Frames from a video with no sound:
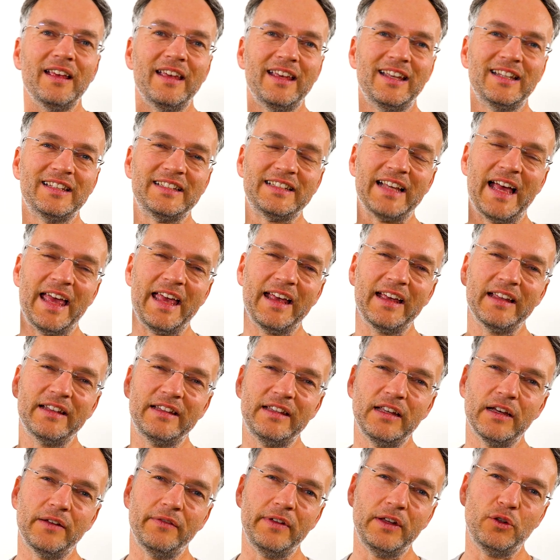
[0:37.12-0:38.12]
Ich zeige
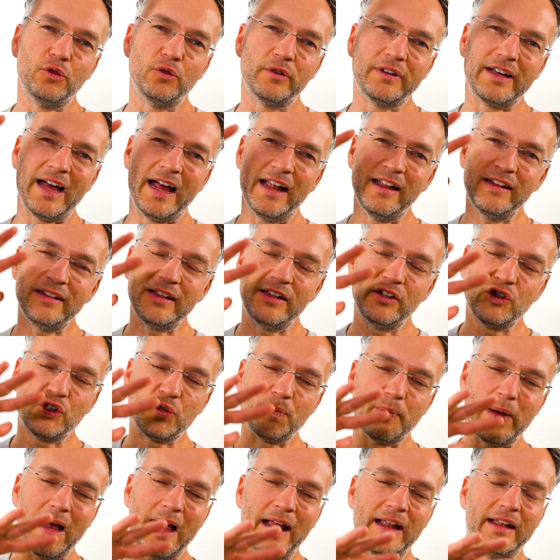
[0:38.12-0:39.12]
dir, wie du ganz
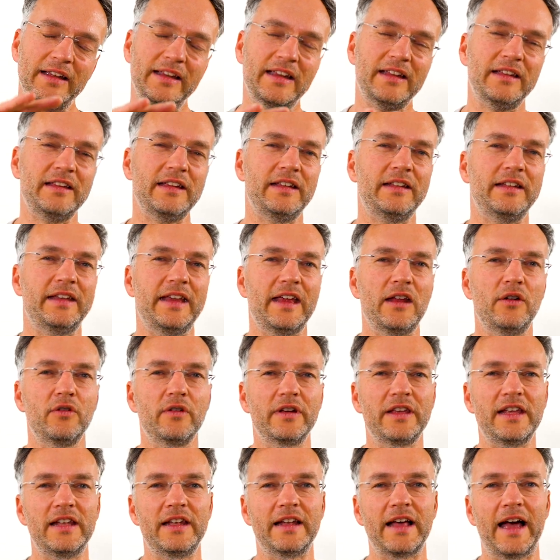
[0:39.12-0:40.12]
entspannt in die
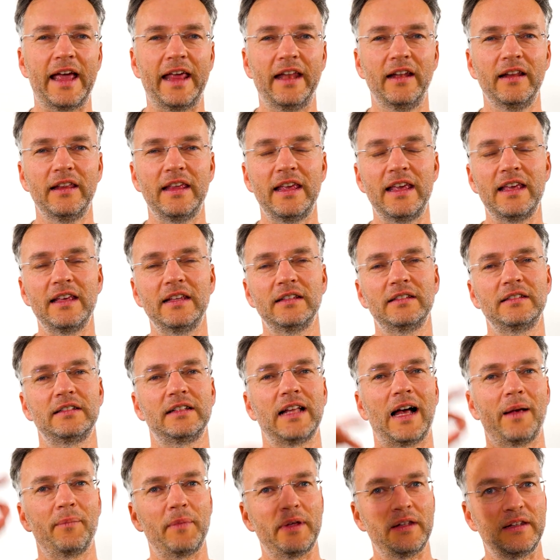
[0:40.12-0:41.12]
Dehnung
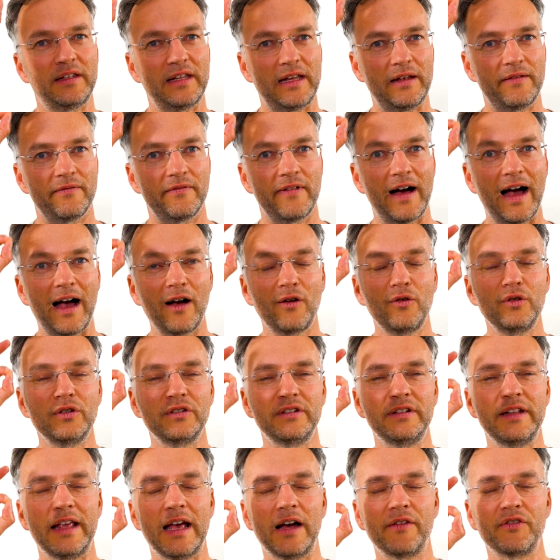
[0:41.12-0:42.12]
hineingehst, damit den
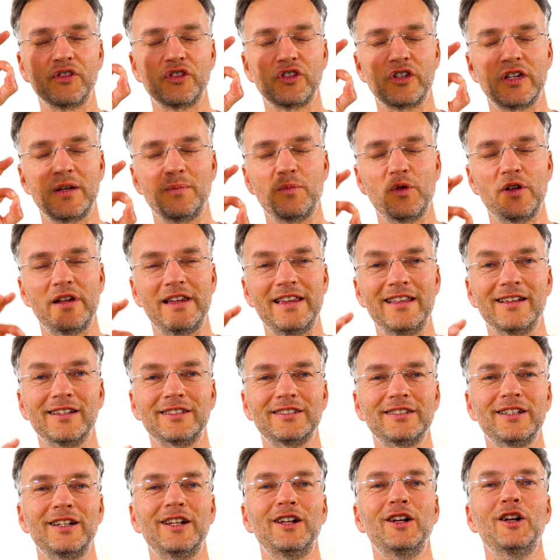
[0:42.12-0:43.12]
Vagusnerv
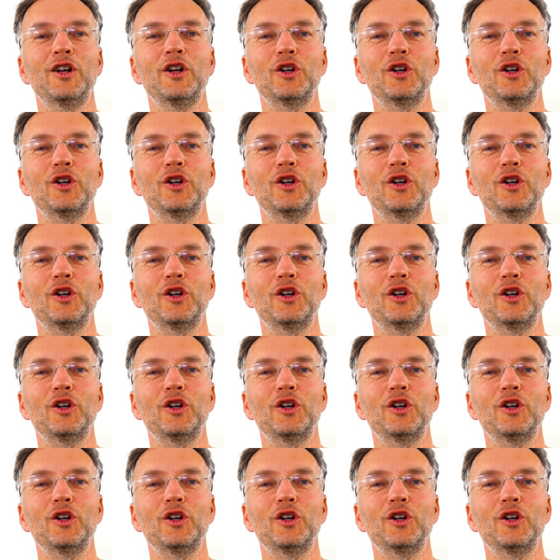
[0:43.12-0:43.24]
stimulierst.